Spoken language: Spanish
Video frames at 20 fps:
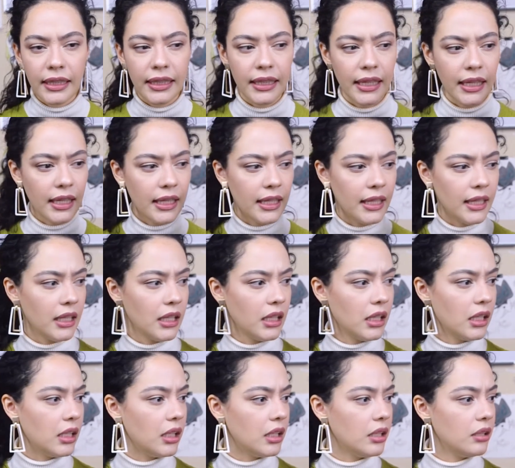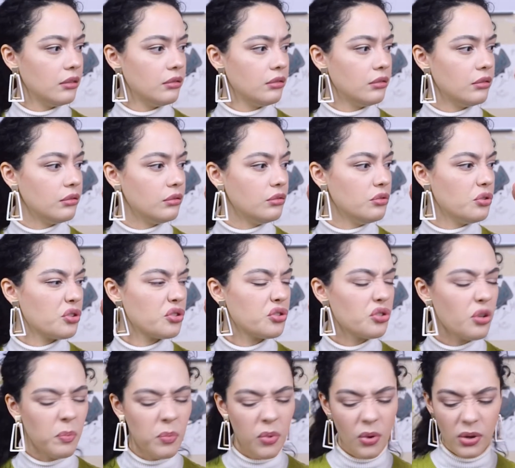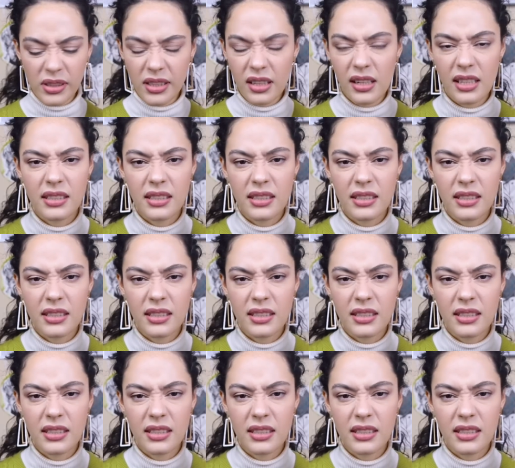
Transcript: que no soporta